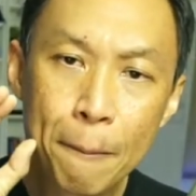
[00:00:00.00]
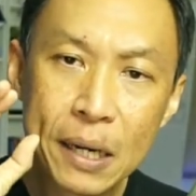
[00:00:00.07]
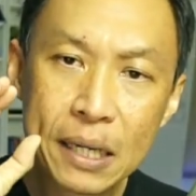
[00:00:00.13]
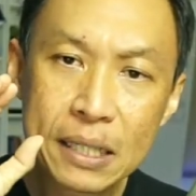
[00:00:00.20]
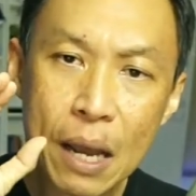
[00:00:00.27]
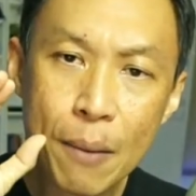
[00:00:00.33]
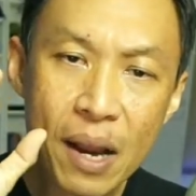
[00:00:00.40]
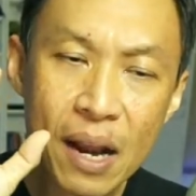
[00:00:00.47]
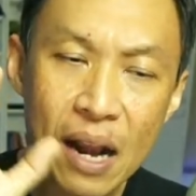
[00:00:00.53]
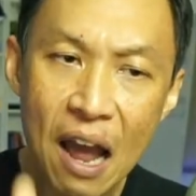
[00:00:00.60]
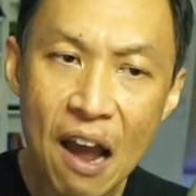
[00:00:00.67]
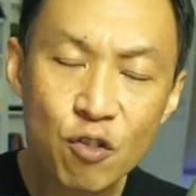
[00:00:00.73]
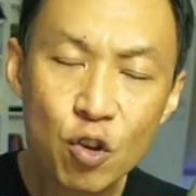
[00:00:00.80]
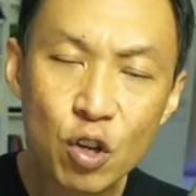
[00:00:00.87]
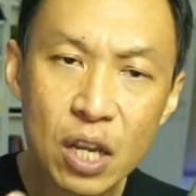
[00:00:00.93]
เพื่อทำให้ไล
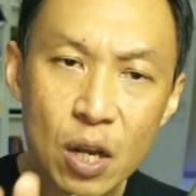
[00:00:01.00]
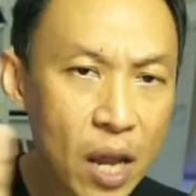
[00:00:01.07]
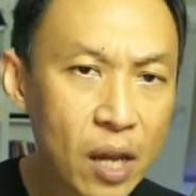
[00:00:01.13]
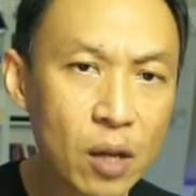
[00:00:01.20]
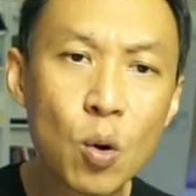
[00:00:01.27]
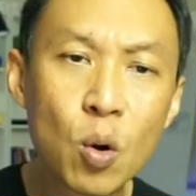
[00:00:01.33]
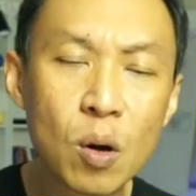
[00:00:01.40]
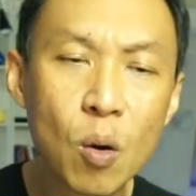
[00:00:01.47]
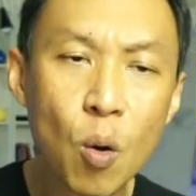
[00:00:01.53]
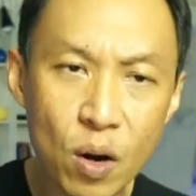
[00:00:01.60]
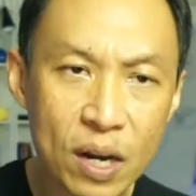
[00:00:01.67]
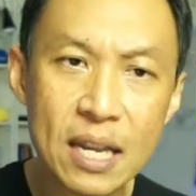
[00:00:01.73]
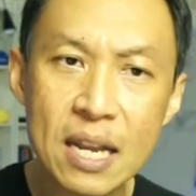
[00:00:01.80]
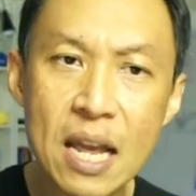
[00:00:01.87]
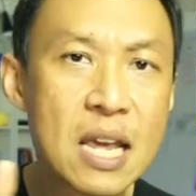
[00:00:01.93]
ฟ์ตัวนี้เห็นค
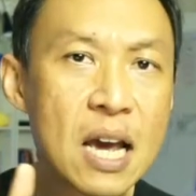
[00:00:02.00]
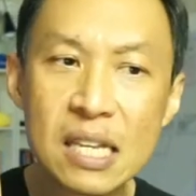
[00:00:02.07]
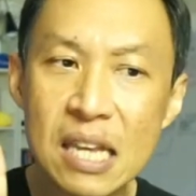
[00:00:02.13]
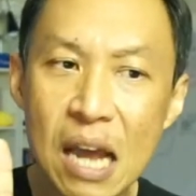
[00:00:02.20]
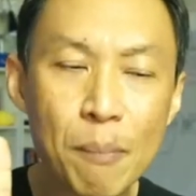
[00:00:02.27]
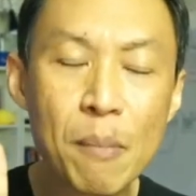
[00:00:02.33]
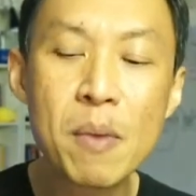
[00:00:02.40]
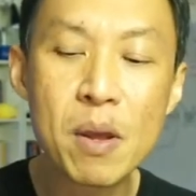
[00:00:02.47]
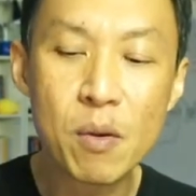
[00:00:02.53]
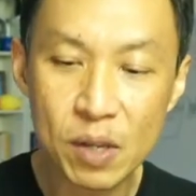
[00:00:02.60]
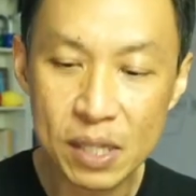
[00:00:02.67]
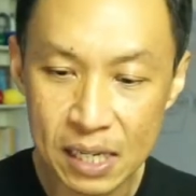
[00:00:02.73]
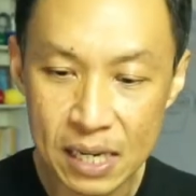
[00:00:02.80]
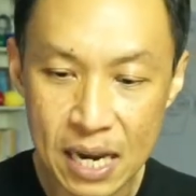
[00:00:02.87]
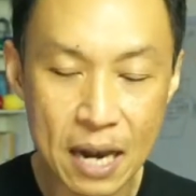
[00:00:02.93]
นเห็นเยอะๆยังไม่มี
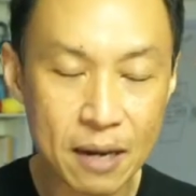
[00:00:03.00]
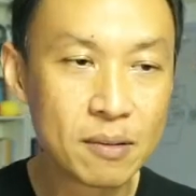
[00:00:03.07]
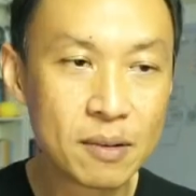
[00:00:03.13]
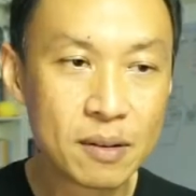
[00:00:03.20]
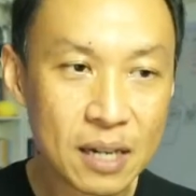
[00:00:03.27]
วิธีนั้น